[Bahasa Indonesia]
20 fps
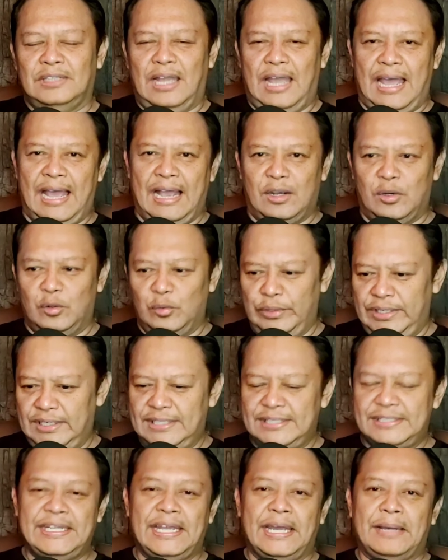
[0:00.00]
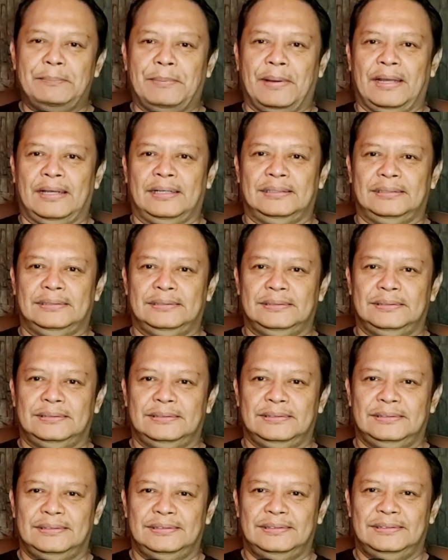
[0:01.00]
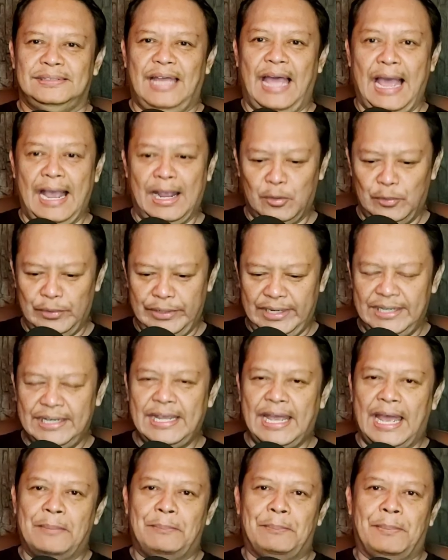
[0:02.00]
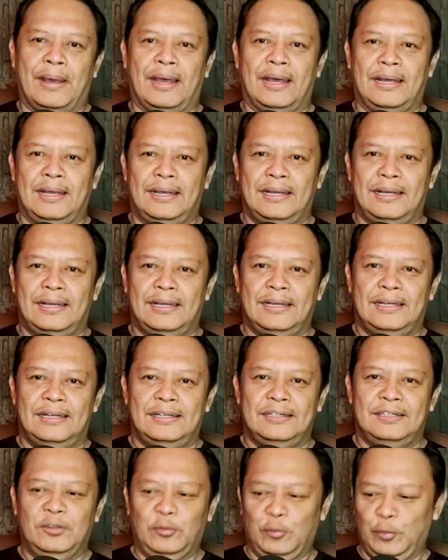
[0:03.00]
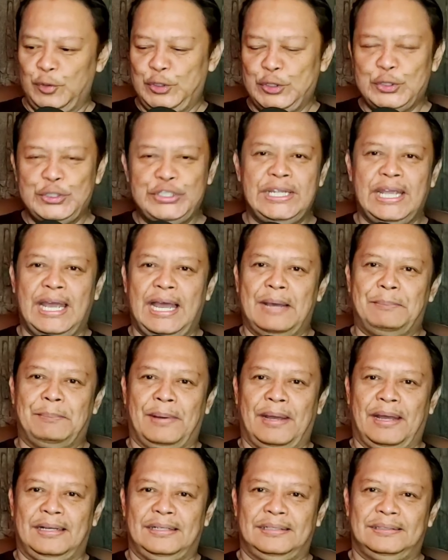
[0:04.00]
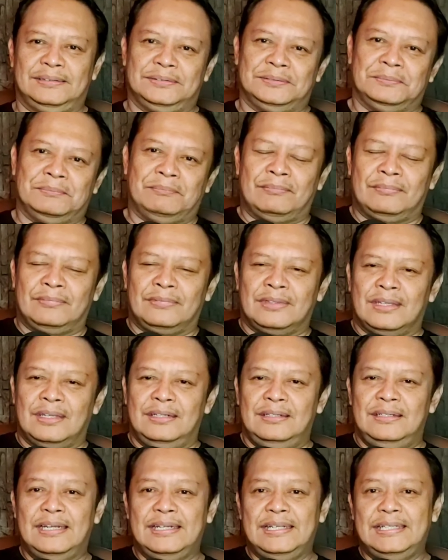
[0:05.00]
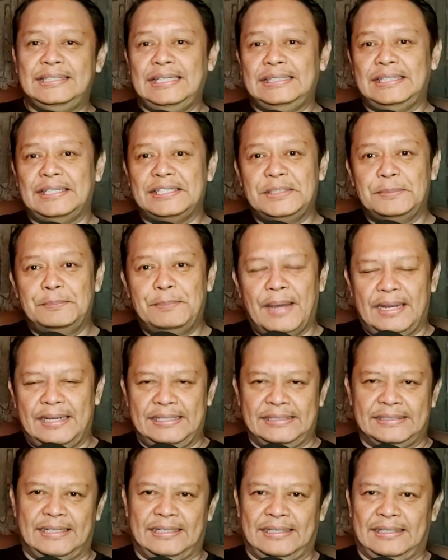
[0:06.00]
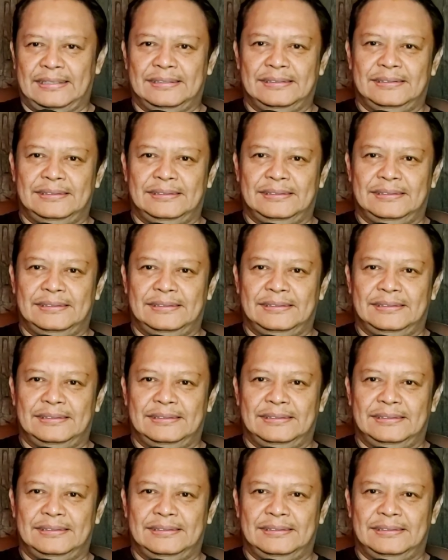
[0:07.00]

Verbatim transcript: Aku ini siapa? Aku ini apa? Wujudnya apa? Dan kita terjebak di sana.